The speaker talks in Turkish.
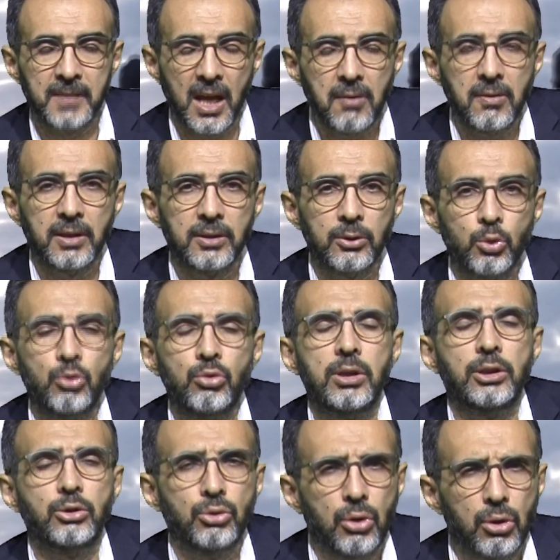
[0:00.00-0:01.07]
Evet,
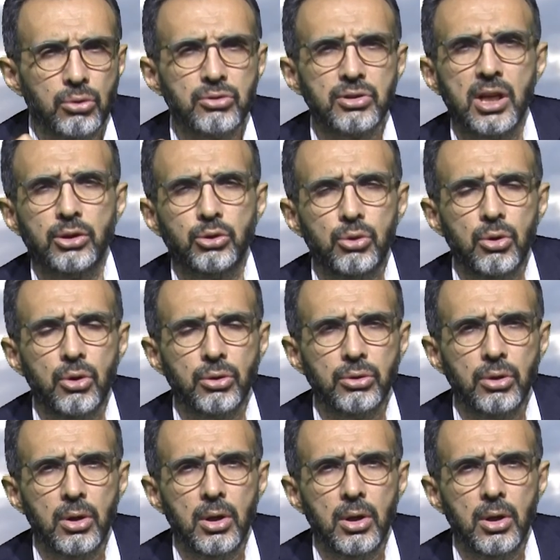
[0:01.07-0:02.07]
üretiyor, satıyor.